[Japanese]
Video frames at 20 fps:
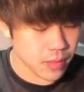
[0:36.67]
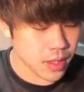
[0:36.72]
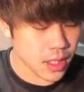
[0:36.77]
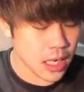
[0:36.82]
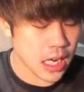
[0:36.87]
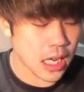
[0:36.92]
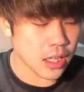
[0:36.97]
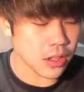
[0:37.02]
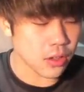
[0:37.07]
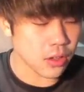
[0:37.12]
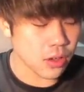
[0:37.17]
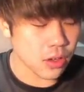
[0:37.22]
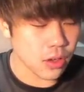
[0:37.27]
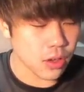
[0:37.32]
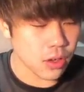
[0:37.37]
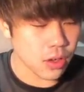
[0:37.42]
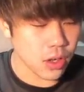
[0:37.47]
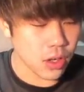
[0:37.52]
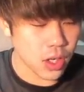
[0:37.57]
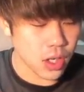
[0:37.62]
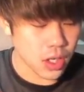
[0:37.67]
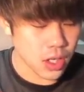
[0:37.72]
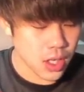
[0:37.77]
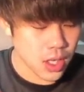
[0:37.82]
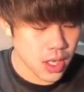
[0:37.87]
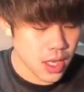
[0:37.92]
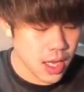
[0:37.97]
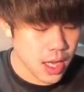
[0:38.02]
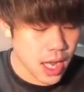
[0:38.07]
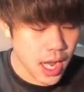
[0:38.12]
あのー、
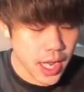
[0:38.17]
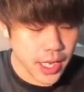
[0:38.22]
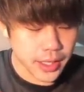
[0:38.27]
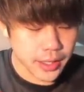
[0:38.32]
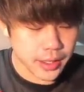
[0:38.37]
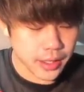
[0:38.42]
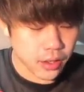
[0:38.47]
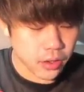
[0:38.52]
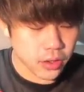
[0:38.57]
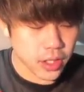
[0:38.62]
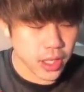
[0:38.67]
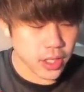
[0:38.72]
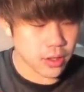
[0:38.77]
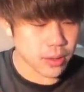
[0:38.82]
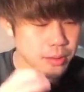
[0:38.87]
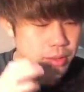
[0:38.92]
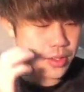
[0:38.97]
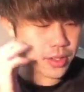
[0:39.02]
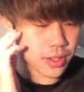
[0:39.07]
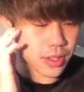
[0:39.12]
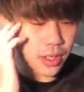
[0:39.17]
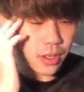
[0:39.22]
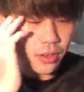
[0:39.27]
入ってこないと思うんですよね、